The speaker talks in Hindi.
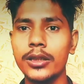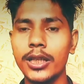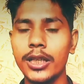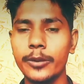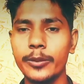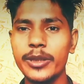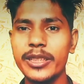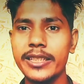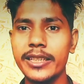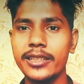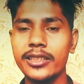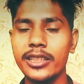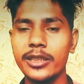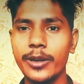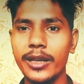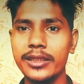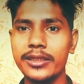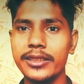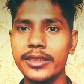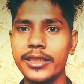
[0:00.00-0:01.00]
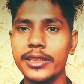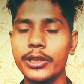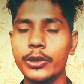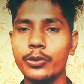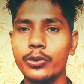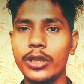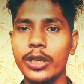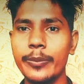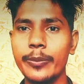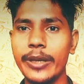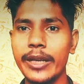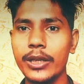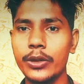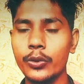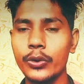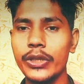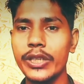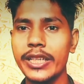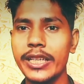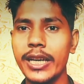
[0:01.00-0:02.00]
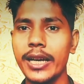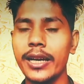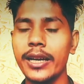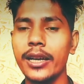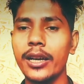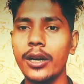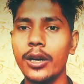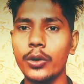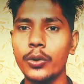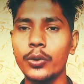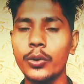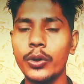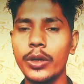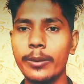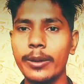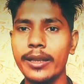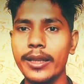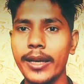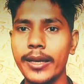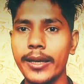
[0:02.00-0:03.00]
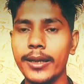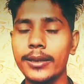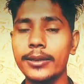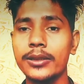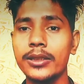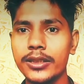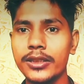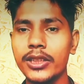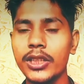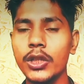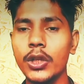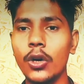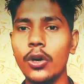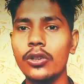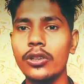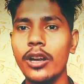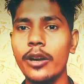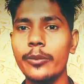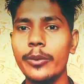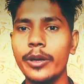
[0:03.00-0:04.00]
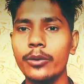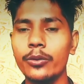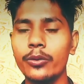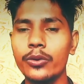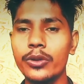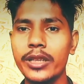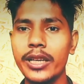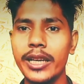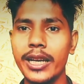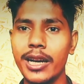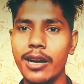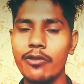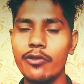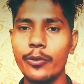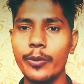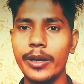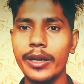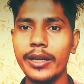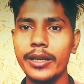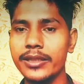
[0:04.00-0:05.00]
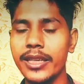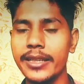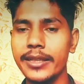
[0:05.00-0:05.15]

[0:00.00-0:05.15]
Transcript: अरविंद केजरीवाल जी ने ट्विटर पे एक ट्वीट किया है और उन्होंने बताया कि लॉकडाउन में उनके अकाउंट में